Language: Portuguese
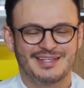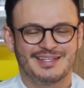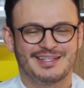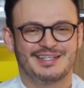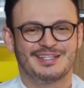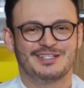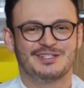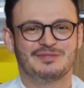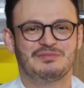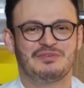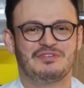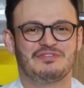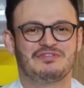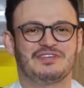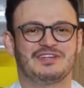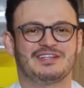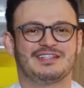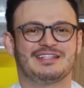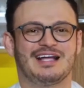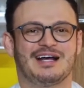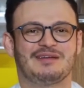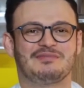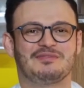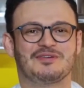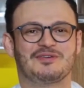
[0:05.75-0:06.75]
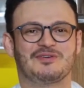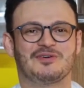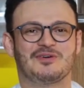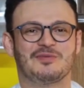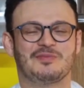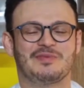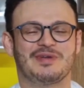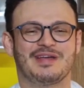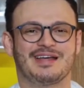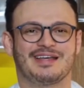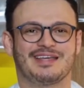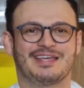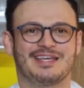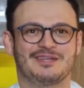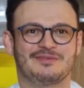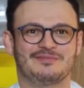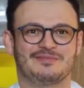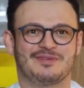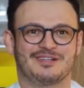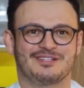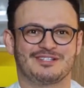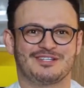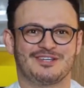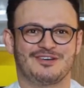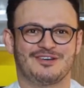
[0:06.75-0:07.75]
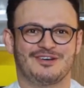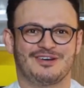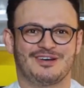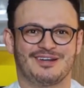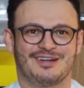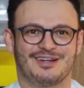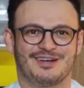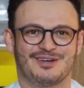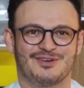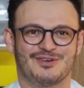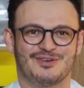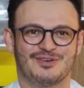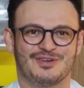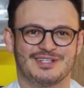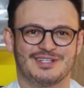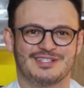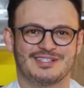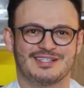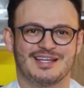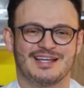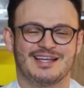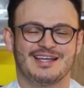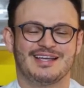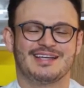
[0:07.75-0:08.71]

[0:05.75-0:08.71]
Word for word: e do buffet W Gourmet aqui em Maceió, Alagoas.